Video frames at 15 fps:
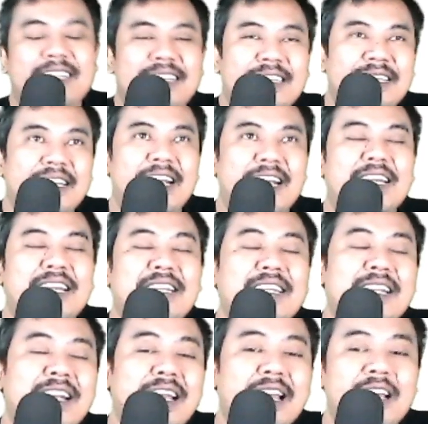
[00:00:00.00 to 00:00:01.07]
Nah
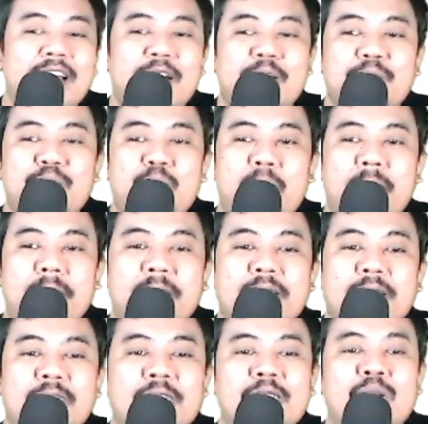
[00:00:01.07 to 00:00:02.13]
inilah
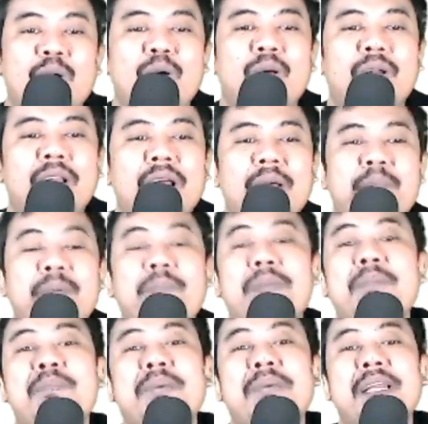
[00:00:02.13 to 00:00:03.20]
seorang
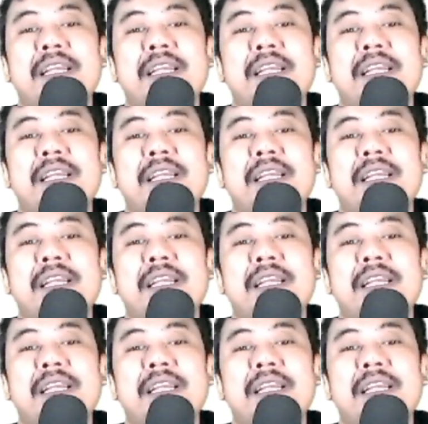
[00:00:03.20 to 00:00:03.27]
pemimpin